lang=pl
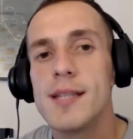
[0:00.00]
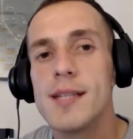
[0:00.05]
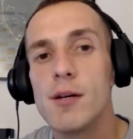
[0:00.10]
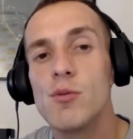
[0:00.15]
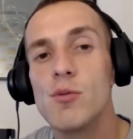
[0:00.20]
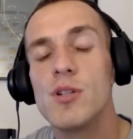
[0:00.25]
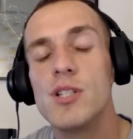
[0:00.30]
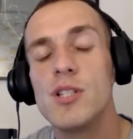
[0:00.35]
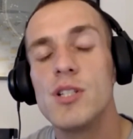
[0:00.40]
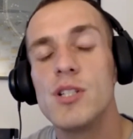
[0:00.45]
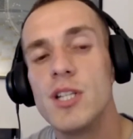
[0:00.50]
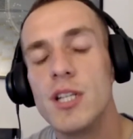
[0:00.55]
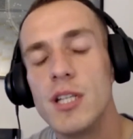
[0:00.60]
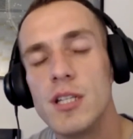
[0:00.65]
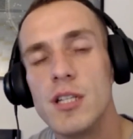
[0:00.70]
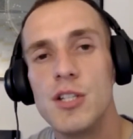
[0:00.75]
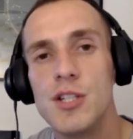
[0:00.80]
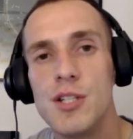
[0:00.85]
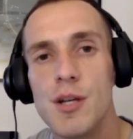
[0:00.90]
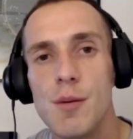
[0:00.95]
cały
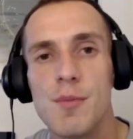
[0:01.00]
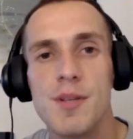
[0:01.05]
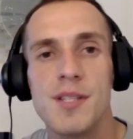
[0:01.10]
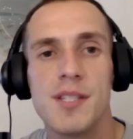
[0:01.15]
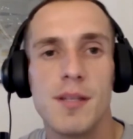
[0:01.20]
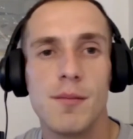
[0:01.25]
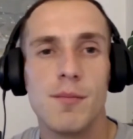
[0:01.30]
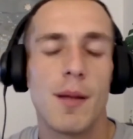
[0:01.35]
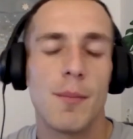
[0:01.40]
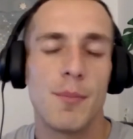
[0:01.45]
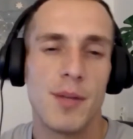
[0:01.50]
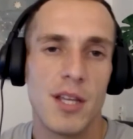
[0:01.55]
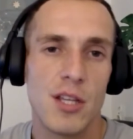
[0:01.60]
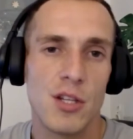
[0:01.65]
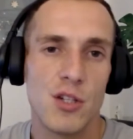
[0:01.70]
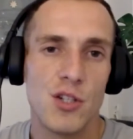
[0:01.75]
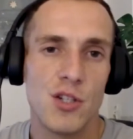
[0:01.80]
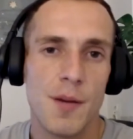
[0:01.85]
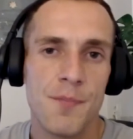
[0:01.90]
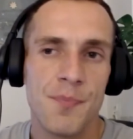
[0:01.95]
dzień idziemy z tym
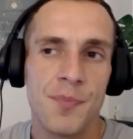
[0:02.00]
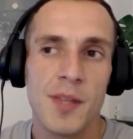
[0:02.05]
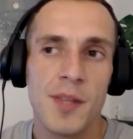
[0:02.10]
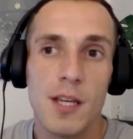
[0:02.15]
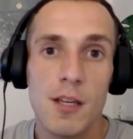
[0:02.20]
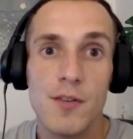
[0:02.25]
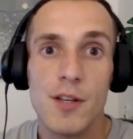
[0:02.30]
napięciem